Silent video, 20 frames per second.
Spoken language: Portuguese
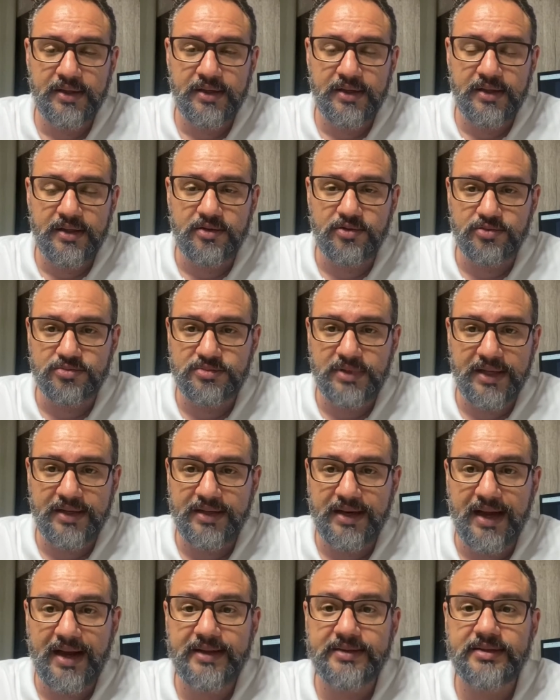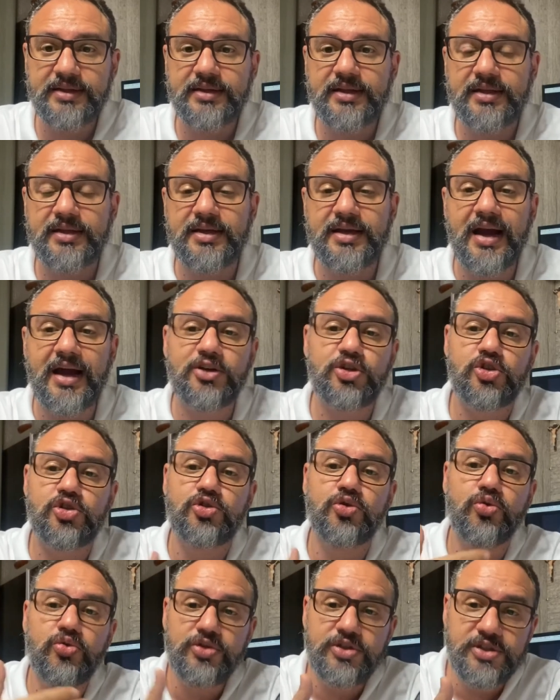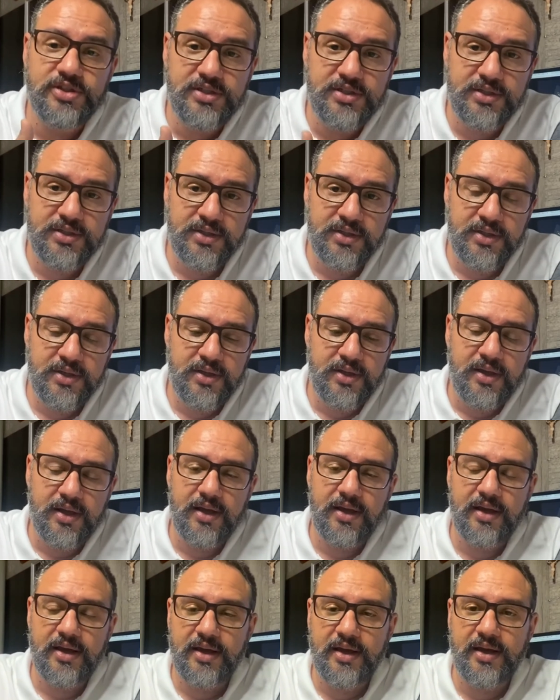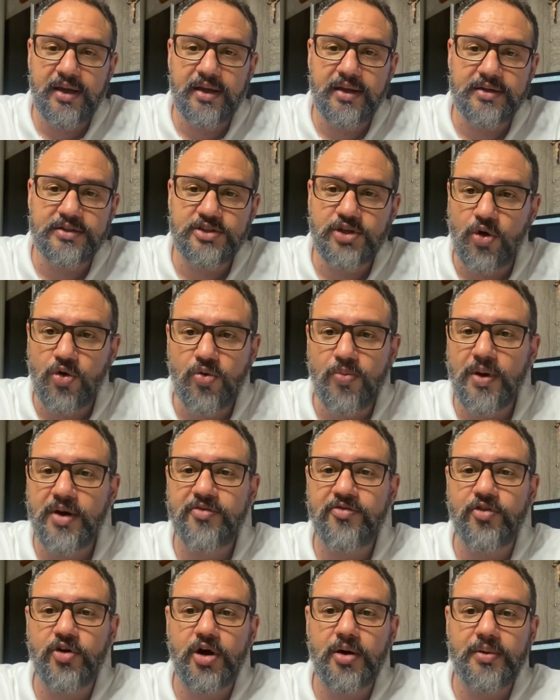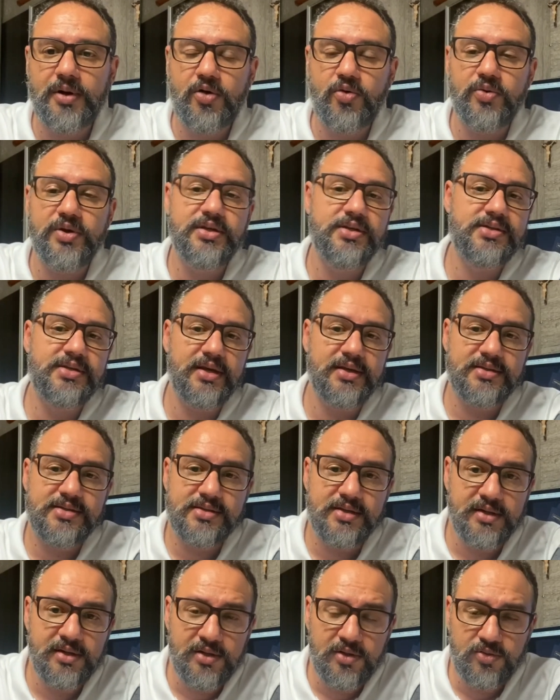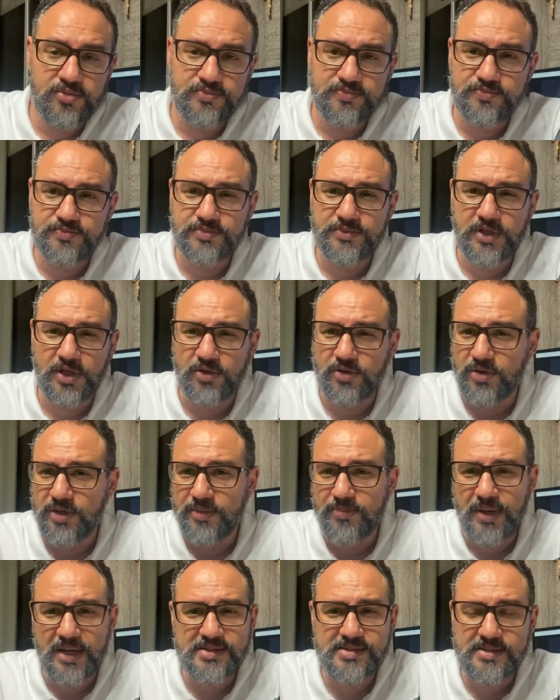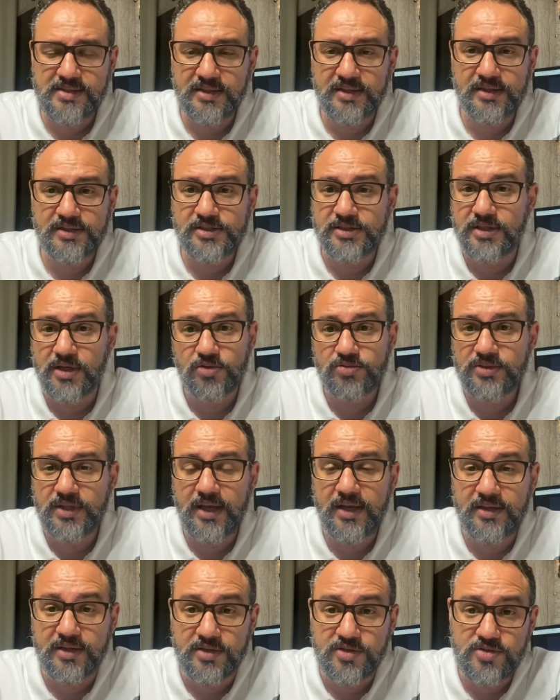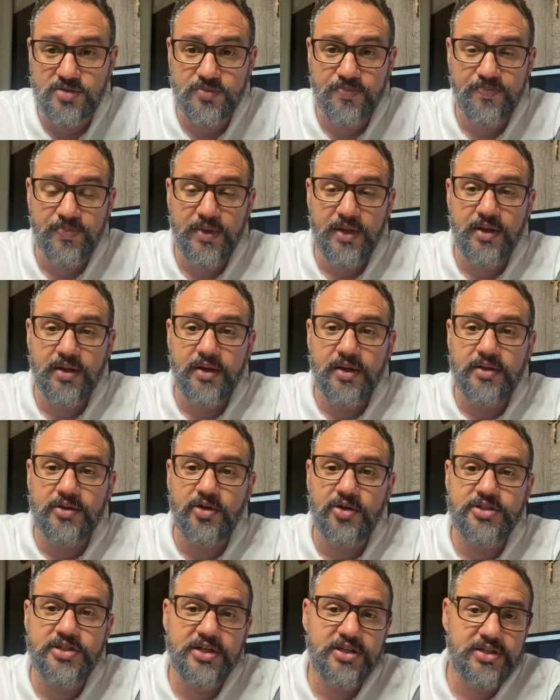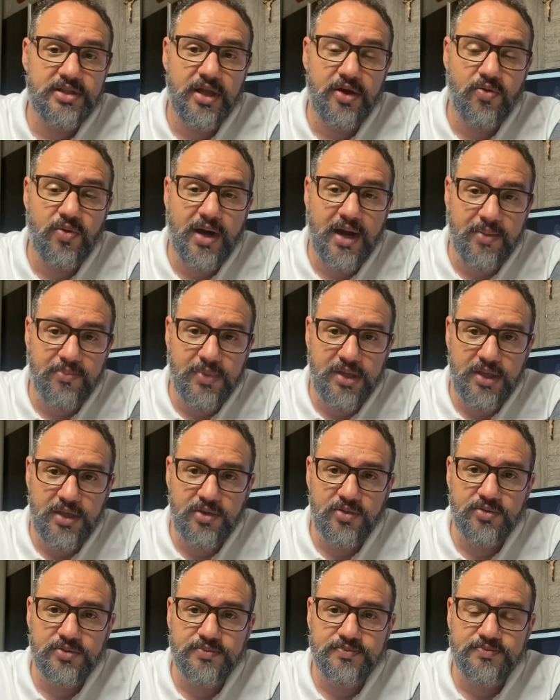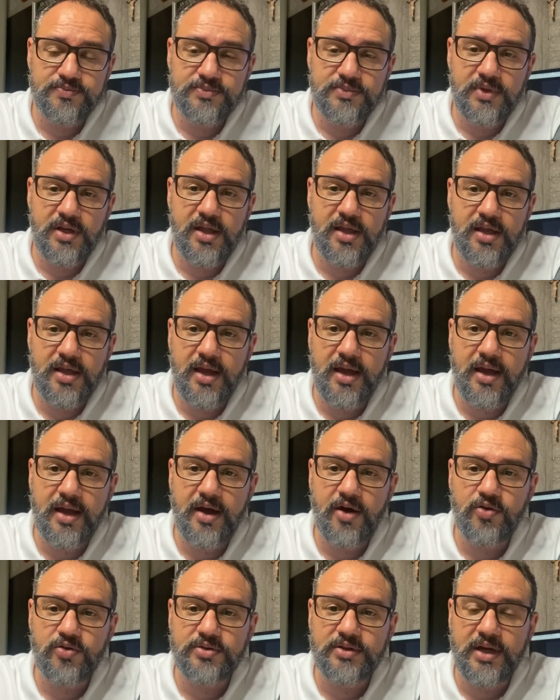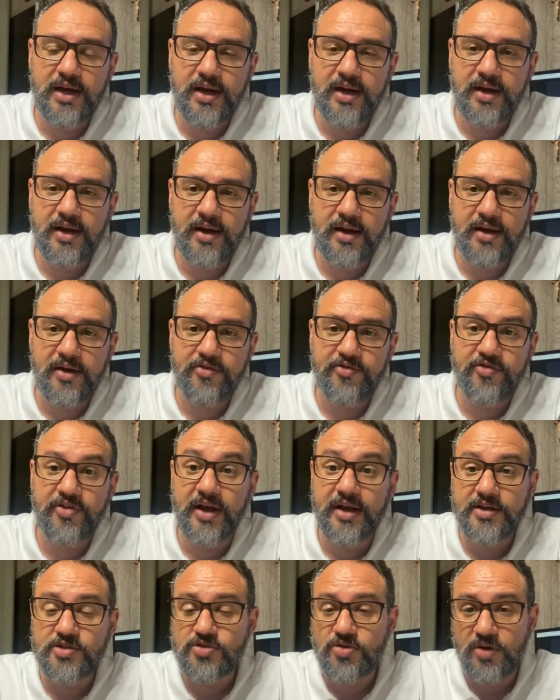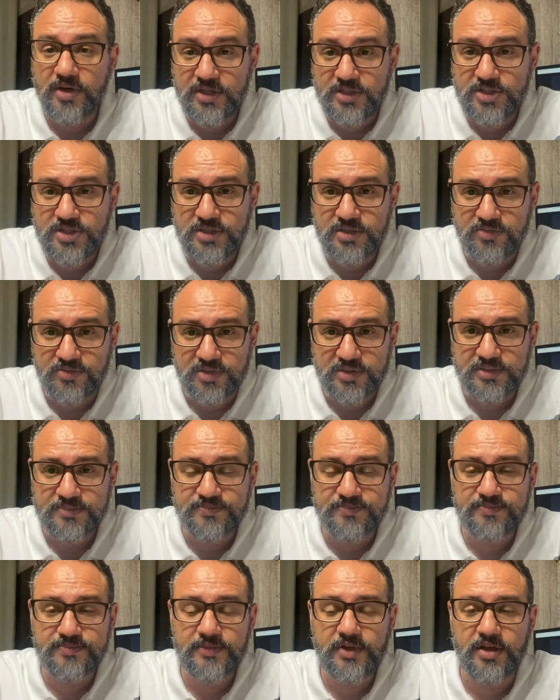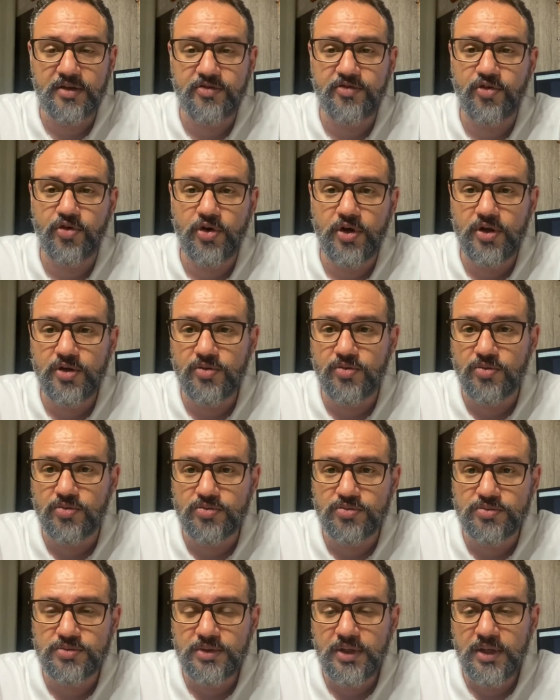não tem nada que ajude é, de alguma forma com isenção. Então eu li bastante, não tem isso. Então a gente tem o caminho que é o da férias coletiva, que foi um